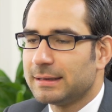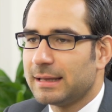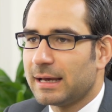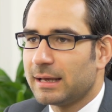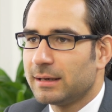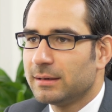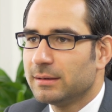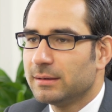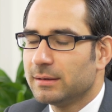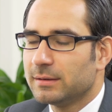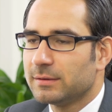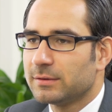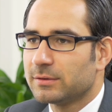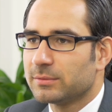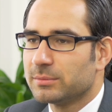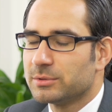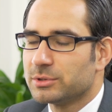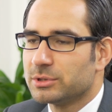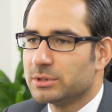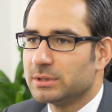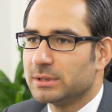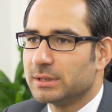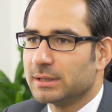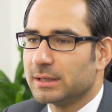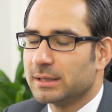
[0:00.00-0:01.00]
Dann ist
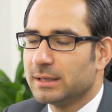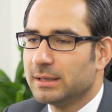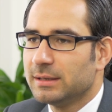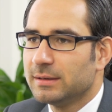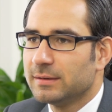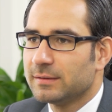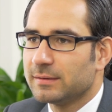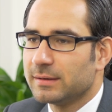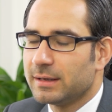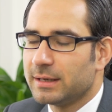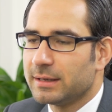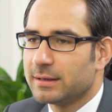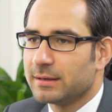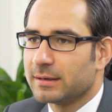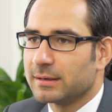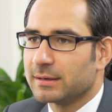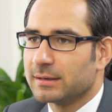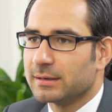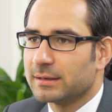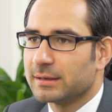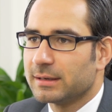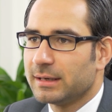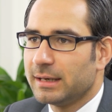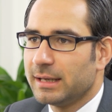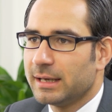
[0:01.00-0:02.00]
zwischen den Kindeseltern
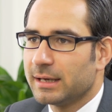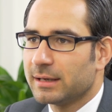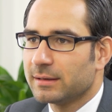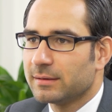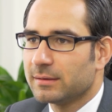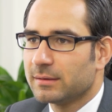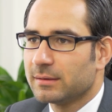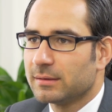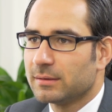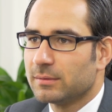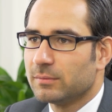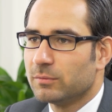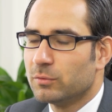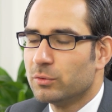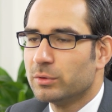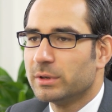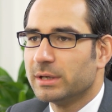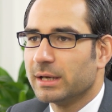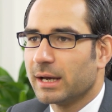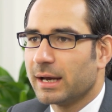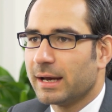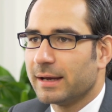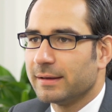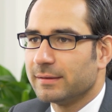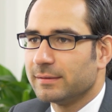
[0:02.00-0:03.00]
geklärt, wo die
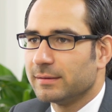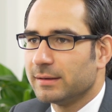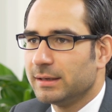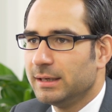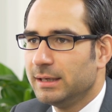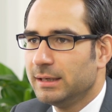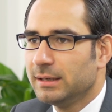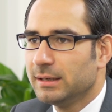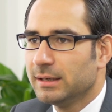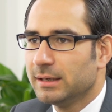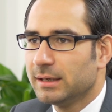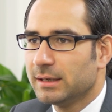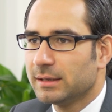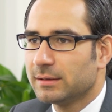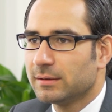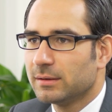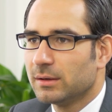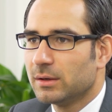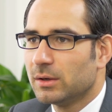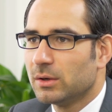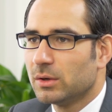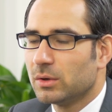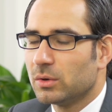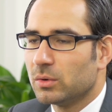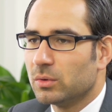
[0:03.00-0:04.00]
Reise hingeht
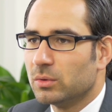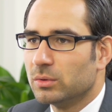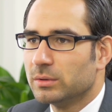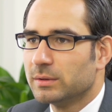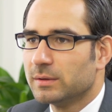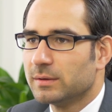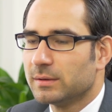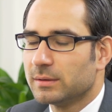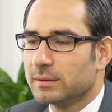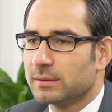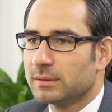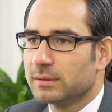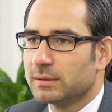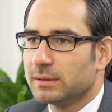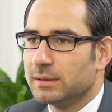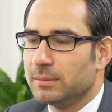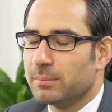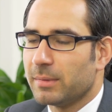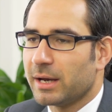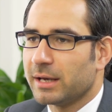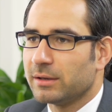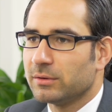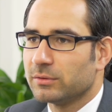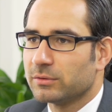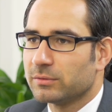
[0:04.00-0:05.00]
und die
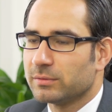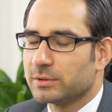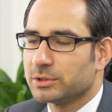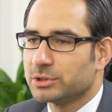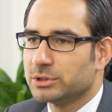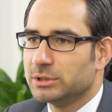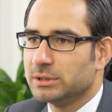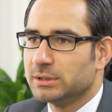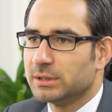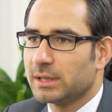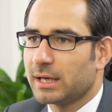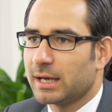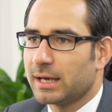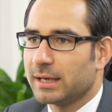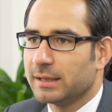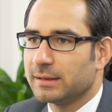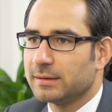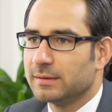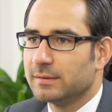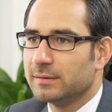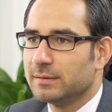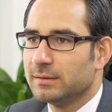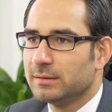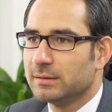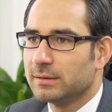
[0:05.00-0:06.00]
Meinungsverschiedenheiten
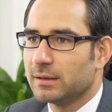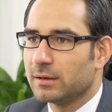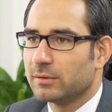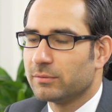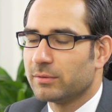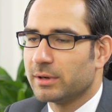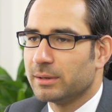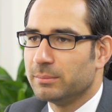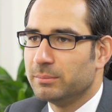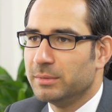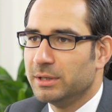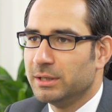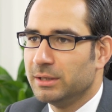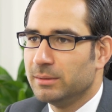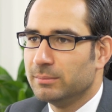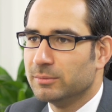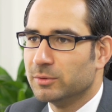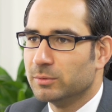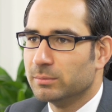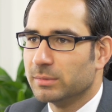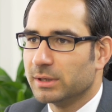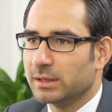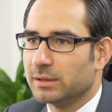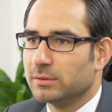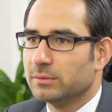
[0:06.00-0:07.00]
sind auf ein
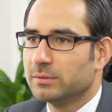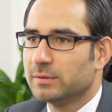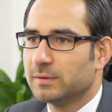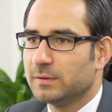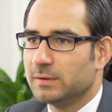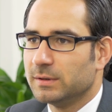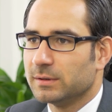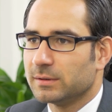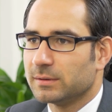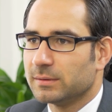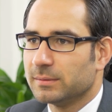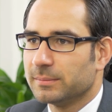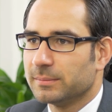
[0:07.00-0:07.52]
Minimum reduziert.